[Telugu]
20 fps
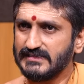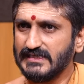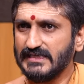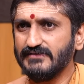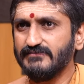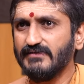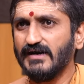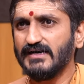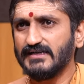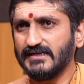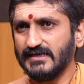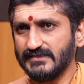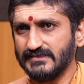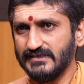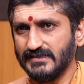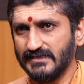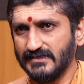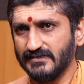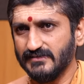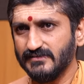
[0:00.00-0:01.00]

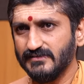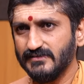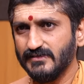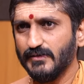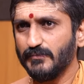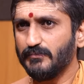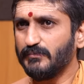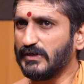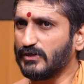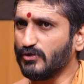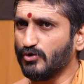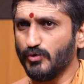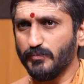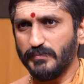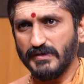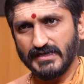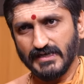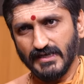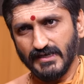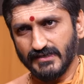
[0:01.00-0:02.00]
దైవారాధన
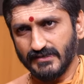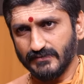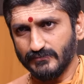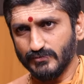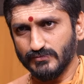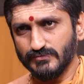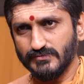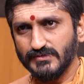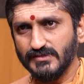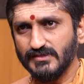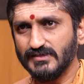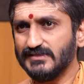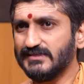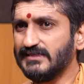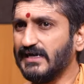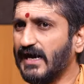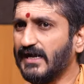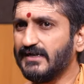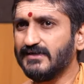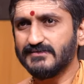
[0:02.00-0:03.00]
పరోపకారము
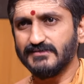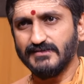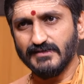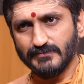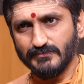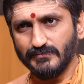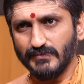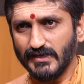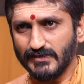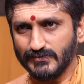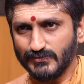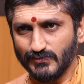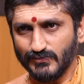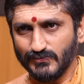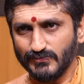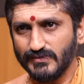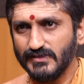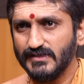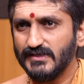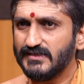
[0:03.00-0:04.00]
దాన
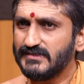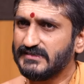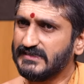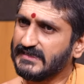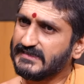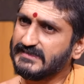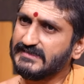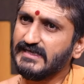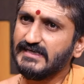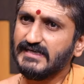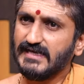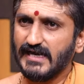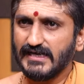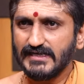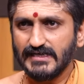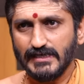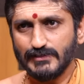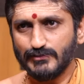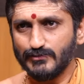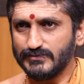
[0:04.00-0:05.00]
ధర్మాదులు యజ్ఞ
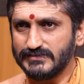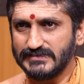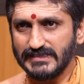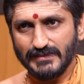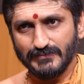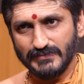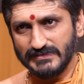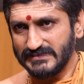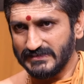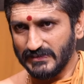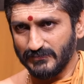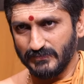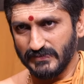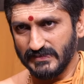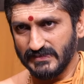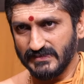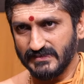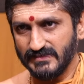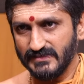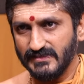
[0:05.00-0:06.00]
యాగాదులు చేయమని
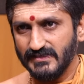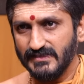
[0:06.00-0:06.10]
చెప్పింది